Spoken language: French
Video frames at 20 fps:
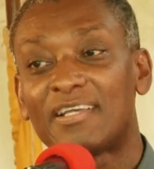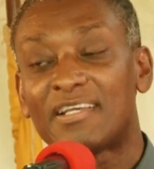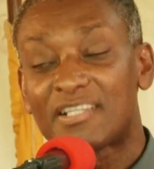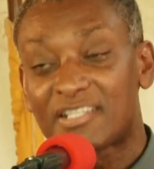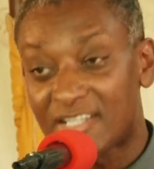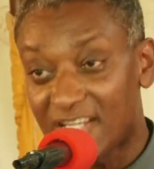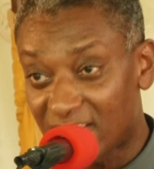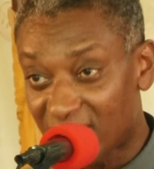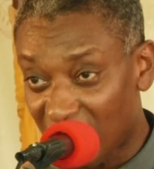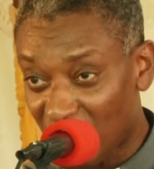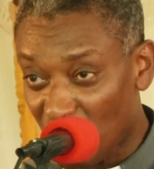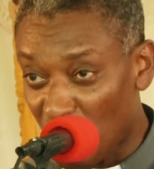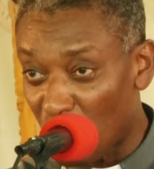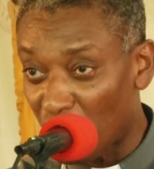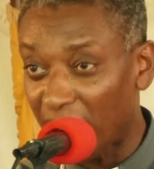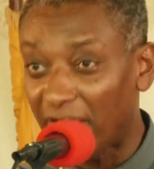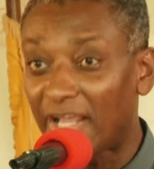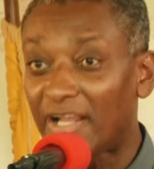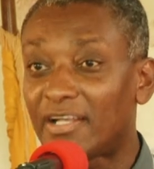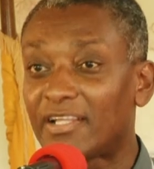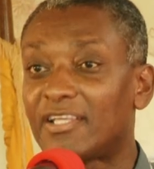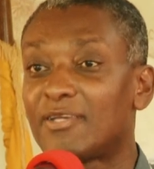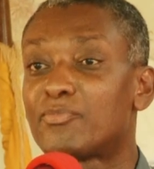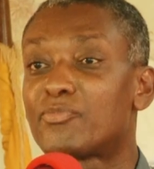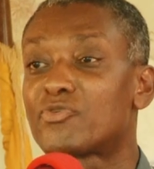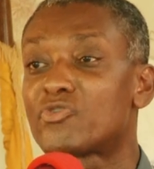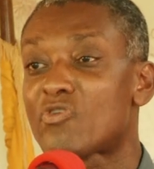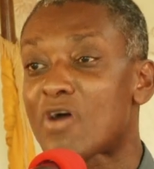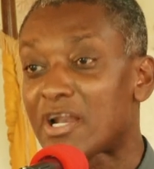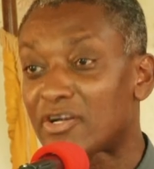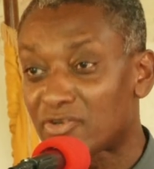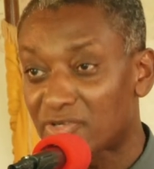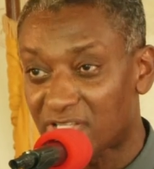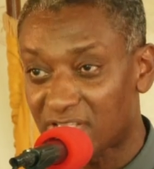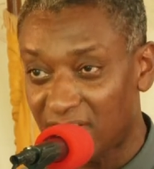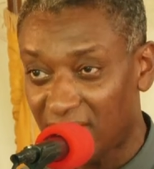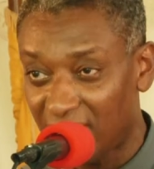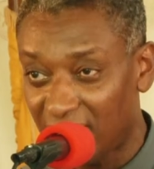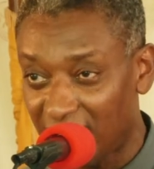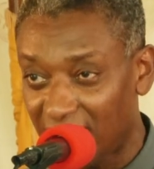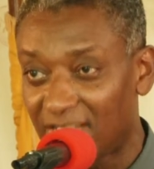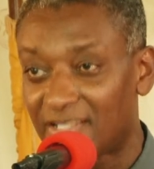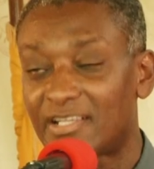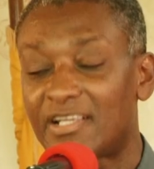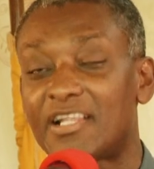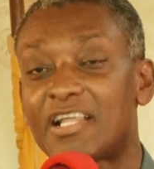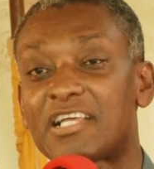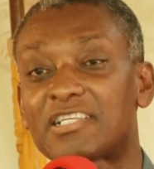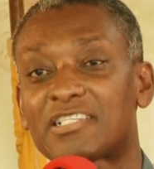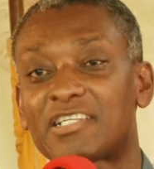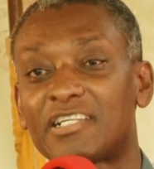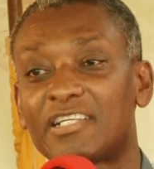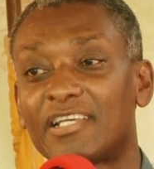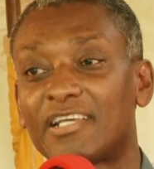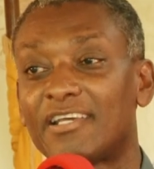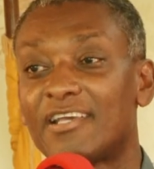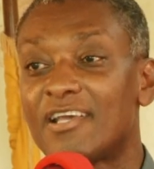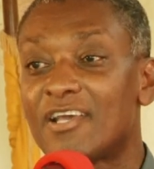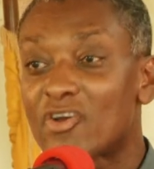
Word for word: Chercher qu'on est pour nous annoncer lui, qui est lié.